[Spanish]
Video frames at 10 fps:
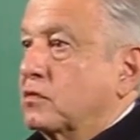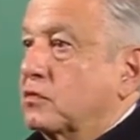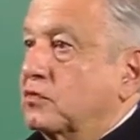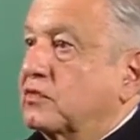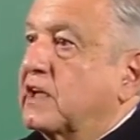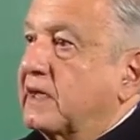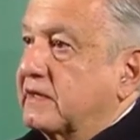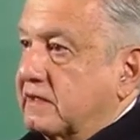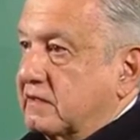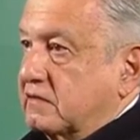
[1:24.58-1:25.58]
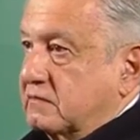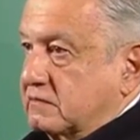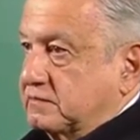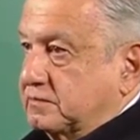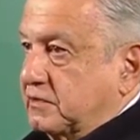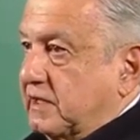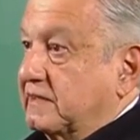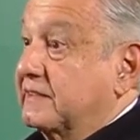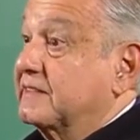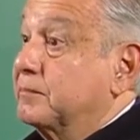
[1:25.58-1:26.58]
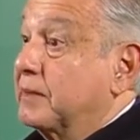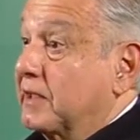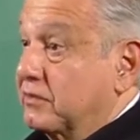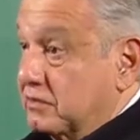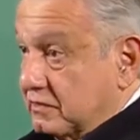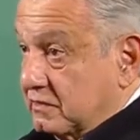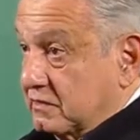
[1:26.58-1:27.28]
juzgar por anticipado